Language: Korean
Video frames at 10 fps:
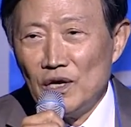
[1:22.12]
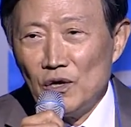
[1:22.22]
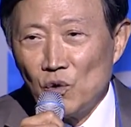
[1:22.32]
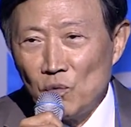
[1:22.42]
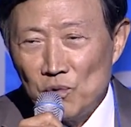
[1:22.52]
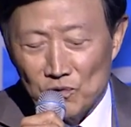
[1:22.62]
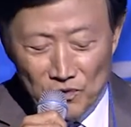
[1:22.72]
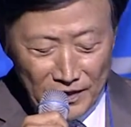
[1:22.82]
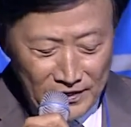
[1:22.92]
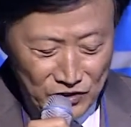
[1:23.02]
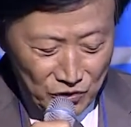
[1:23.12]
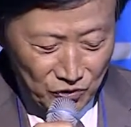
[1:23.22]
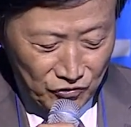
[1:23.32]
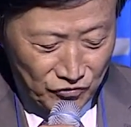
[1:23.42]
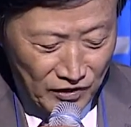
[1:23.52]
공부국
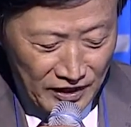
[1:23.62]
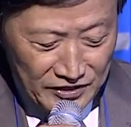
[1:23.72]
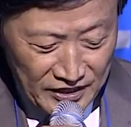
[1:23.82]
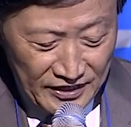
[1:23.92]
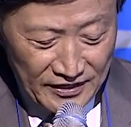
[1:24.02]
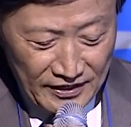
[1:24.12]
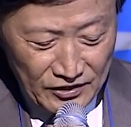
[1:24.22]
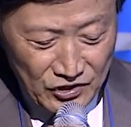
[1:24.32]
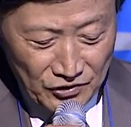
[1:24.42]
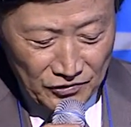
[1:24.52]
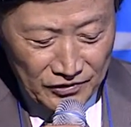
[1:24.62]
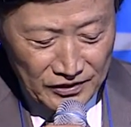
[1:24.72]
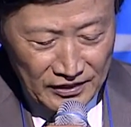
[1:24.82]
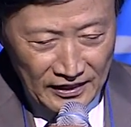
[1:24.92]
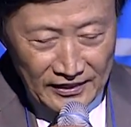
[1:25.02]
NGO 두 가지
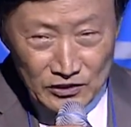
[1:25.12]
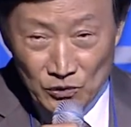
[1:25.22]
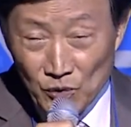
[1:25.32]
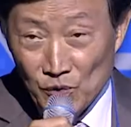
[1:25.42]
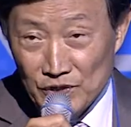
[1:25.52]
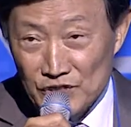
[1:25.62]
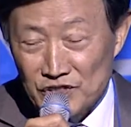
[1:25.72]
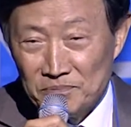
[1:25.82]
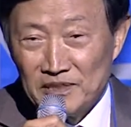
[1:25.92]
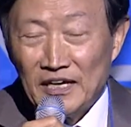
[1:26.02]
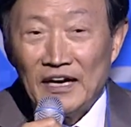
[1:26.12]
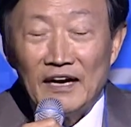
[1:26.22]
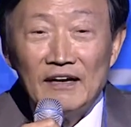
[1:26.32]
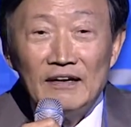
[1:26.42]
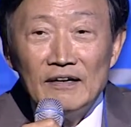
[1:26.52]
지위를 가지고 있습니다.
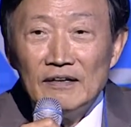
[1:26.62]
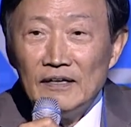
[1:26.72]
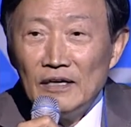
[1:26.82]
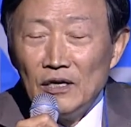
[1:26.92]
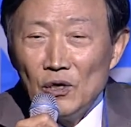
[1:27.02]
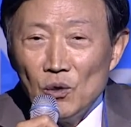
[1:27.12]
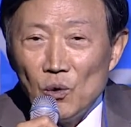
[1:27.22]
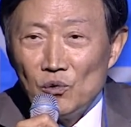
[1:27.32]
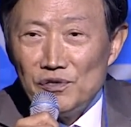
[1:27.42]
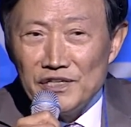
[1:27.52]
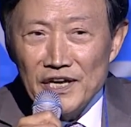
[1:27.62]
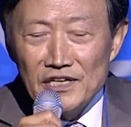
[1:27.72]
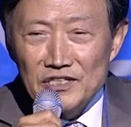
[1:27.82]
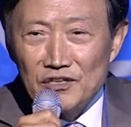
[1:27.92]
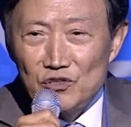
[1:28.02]
오늘 이
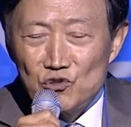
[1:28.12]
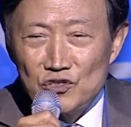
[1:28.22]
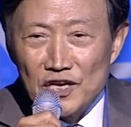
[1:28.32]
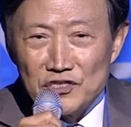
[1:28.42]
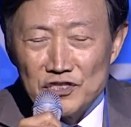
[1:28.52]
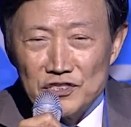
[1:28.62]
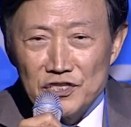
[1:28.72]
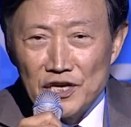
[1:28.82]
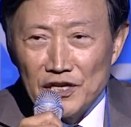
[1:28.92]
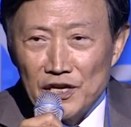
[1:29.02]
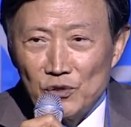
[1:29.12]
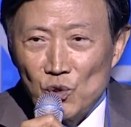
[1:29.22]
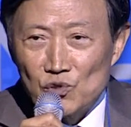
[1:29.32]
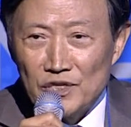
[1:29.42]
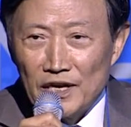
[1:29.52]
행사를 주최하신 세계
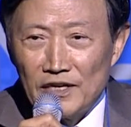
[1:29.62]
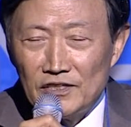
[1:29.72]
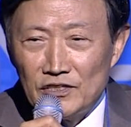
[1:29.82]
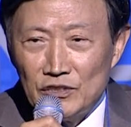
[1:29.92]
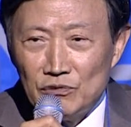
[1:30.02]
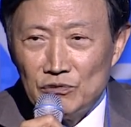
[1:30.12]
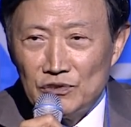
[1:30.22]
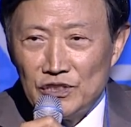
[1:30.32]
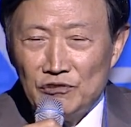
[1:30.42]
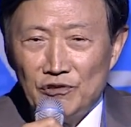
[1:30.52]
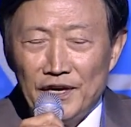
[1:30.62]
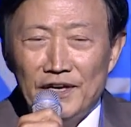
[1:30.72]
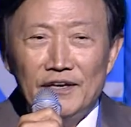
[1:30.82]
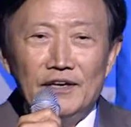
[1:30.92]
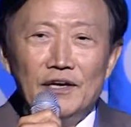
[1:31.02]
녹색 기후
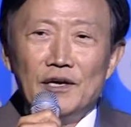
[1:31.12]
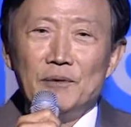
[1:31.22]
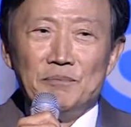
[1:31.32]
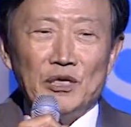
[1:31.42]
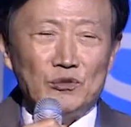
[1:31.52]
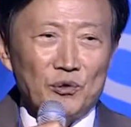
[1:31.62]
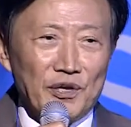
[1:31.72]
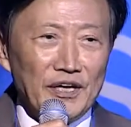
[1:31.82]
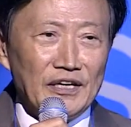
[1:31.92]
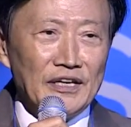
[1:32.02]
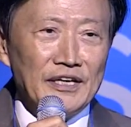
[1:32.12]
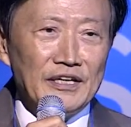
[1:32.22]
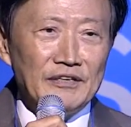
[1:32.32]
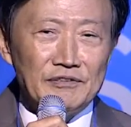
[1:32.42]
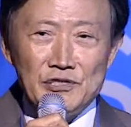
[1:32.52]
기구의 빅토리
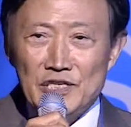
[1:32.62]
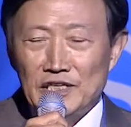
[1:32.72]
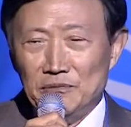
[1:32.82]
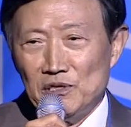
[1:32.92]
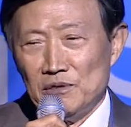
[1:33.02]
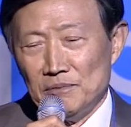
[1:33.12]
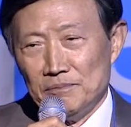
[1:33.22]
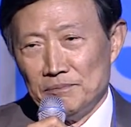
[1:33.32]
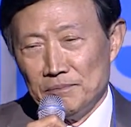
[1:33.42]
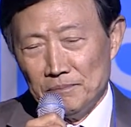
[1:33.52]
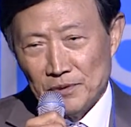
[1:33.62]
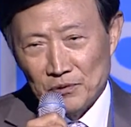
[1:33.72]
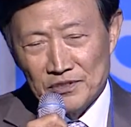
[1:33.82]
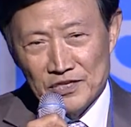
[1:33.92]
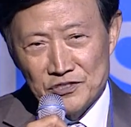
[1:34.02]
리 의장님을
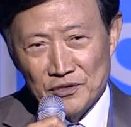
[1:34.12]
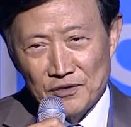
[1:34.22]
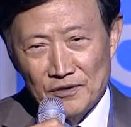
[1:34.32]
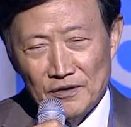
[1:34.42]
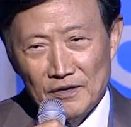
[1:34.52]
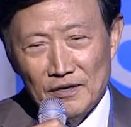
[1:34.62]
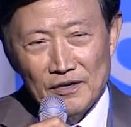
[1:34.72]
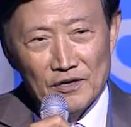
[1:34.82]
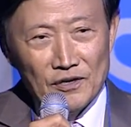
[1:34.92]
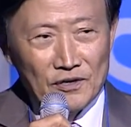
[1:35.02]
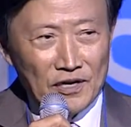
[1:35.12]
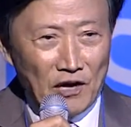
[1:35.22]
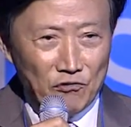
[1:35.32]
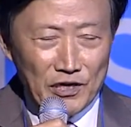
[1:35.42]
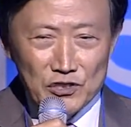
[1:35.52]
비롯해서 어,
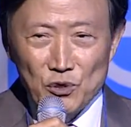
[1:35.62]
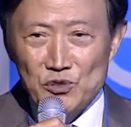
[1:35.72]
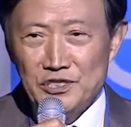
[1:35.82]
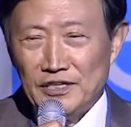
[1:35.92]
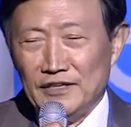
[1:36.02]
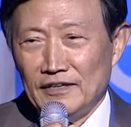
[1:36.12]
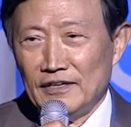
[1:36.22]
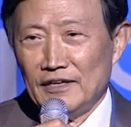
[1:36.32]
각국에서 오신